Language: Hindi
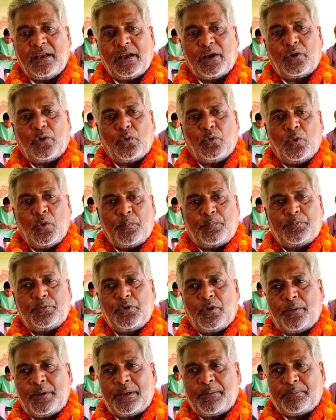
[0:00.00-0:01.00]
एक रूप
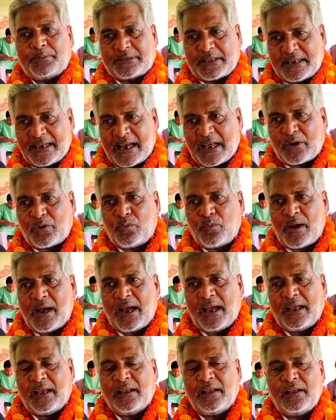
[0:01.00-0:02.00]
जो ही तैयार
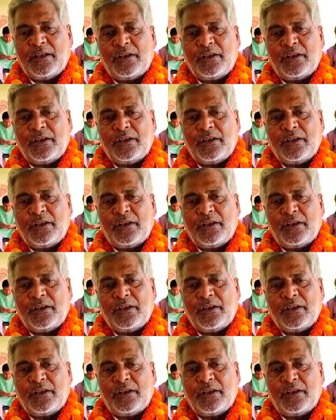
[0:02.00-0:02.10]
हुआ है